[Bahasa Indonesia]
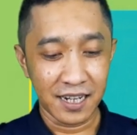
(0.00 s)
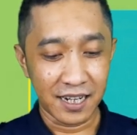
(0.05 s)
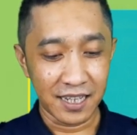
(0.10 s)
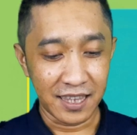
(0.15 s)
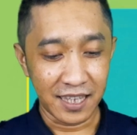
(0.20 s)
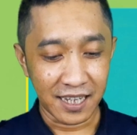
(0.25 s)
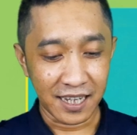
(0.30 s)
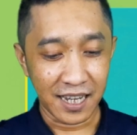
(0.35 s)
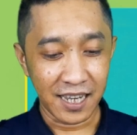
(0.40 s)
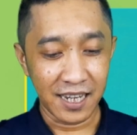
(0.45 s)

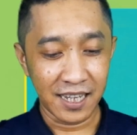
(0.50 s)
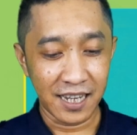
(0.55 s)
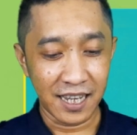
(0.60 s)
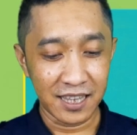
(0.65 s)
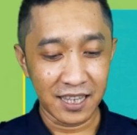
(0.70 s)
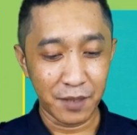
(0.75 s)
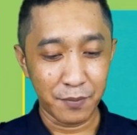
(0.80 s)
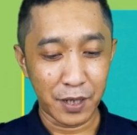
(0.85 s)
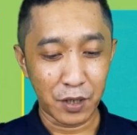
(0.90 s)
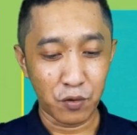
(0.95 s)
Ketika
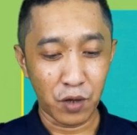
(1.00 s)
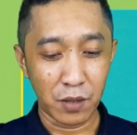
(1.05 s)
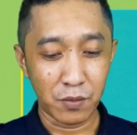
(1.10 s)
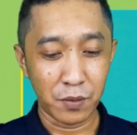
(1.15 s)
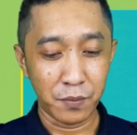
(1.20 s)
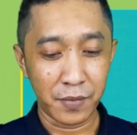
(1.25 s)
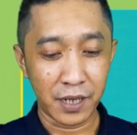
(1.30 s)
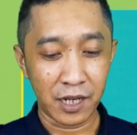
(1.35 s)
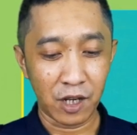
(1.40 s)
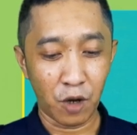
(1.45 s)
diganti manual
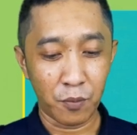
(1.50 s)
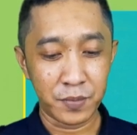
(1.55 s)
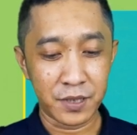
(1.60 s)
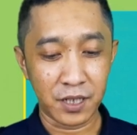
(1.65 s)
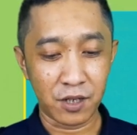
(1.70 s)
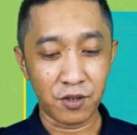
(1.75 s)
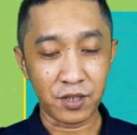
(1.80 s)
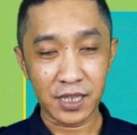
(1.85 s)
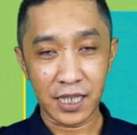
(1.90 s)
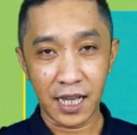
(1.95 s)
memilih opsi
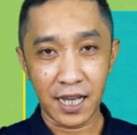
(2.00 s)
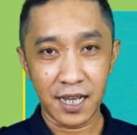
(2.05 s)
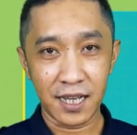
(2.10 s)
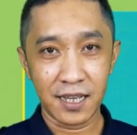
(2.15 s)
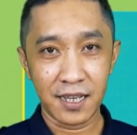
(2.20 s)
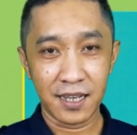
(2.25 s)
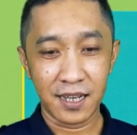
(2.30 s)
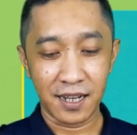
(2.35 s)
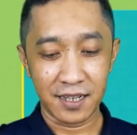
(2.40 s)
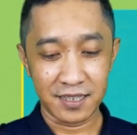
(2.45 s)
kota,
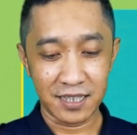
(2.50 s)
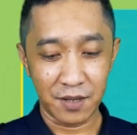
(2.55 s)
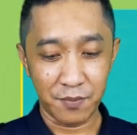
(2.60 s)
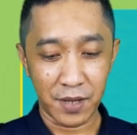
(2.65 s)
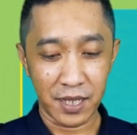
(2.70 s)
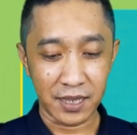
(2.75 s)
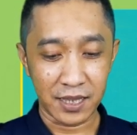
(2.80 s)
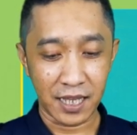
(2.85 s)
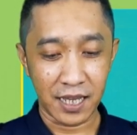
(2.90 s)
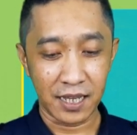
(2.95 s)

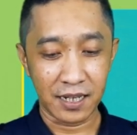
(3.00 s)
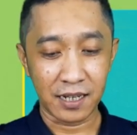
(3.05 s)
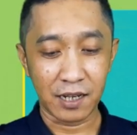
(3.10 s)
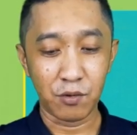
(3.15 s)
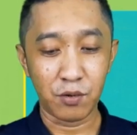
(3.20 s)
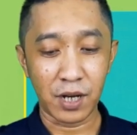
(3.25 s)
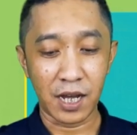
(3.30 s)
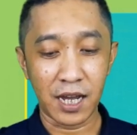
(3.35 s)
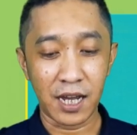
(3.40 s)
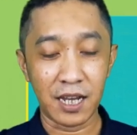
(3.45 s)
kecamatan,
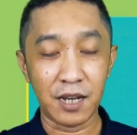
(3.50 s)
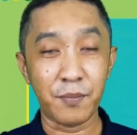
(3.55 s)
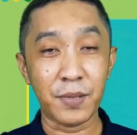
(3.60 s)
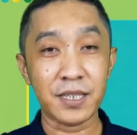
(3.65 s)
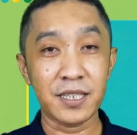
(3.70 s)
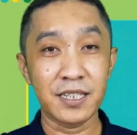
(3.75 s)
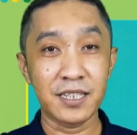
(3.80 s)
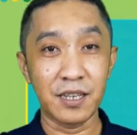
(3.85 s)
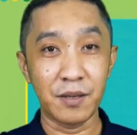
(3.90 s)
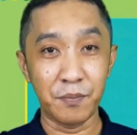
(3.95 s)
kelurahan pas
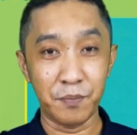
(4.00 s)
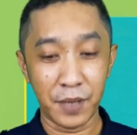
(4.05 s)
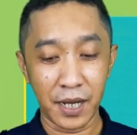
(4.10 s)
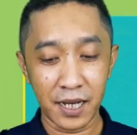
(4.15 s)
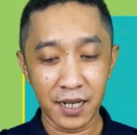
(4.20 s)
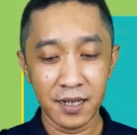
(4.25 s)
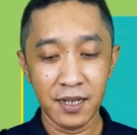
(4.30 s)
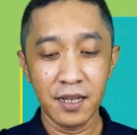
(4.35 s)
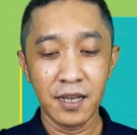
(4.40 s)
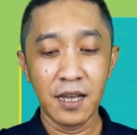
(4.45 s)

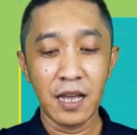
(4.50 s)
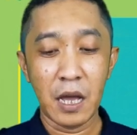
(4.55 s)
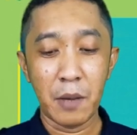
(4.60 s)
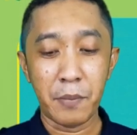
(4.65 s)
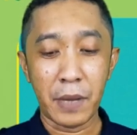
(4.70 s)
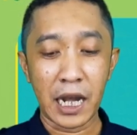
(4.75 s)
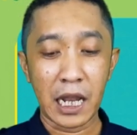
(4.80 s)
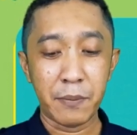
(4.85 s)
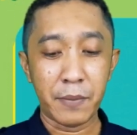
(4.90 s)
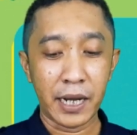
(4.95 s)
disimpan,
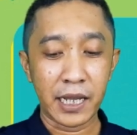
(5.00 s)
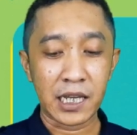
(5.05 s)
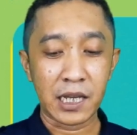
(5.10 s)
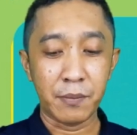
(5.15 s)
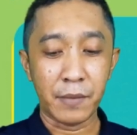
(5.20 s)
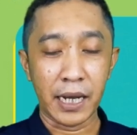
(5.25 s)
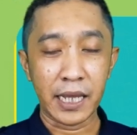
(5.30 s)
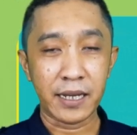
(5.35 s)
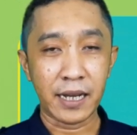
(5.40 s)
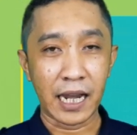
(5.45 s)
malah balik
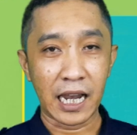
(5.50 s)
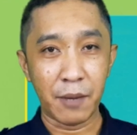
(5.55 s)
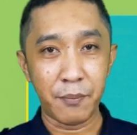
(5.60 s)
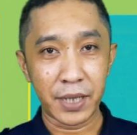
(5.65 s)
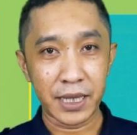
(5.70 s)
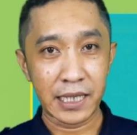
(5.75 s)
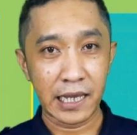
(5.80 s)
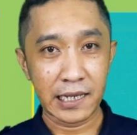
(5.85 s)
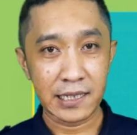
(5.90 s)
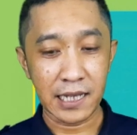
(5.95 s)
kembali ke
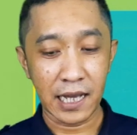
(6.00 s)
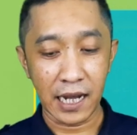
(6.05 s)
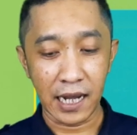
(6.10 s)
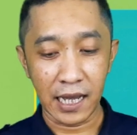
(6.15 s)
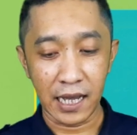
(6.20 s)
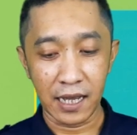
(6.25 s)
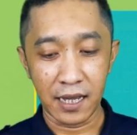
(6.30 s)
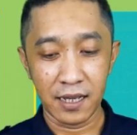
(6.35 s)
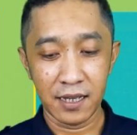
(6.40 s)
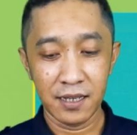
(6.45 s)
alamat yang
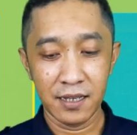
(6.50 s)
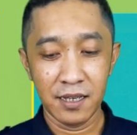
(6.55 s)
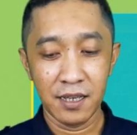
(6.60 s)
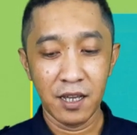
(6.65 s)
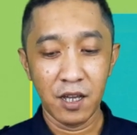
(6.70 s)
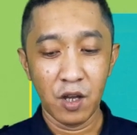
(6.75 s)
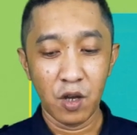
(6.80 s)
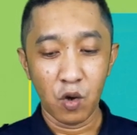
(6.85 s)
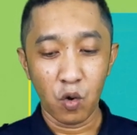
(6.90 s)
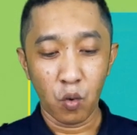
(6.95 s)
salah.
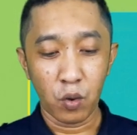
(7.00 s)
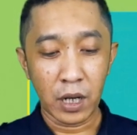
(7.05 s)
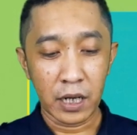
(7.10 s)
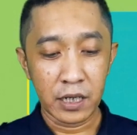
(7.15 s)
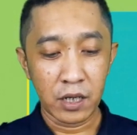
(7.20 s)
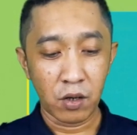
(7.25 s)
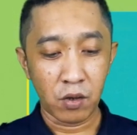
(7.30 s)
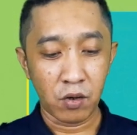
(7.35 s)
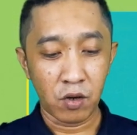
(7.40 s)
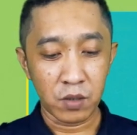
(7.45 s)
Udah
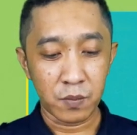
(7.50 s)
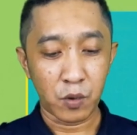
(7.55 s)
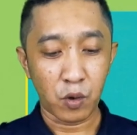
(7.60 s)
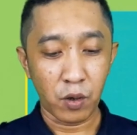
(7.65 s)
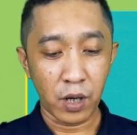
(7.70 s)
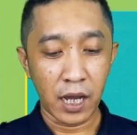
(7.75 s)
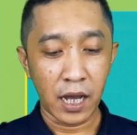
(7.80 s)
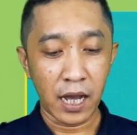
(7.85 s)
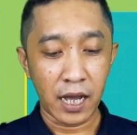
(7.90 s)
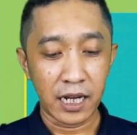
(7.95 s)
logout
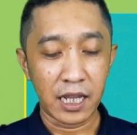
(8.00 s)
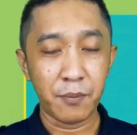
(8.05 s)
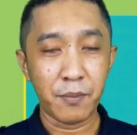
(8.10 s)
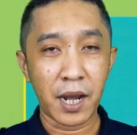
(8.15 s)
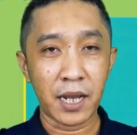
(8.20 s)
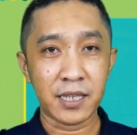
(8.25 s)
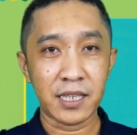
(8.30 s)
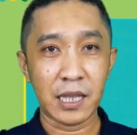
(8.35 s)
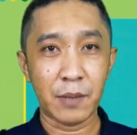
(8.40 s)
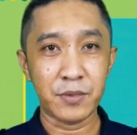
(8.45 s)
berulang kali
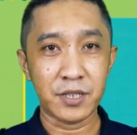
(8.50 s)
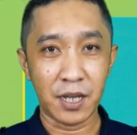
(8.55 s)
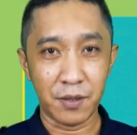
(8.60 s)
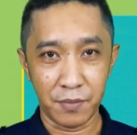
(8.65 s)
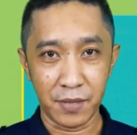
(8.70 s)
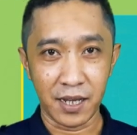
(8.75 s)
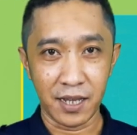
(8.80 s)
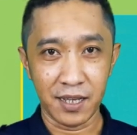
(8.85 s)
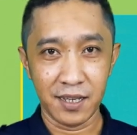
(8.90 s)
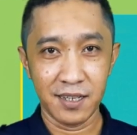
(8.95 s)
malah tetap
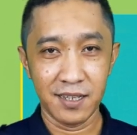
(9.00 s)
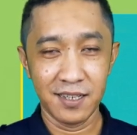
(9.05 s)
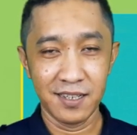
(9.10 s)
sama.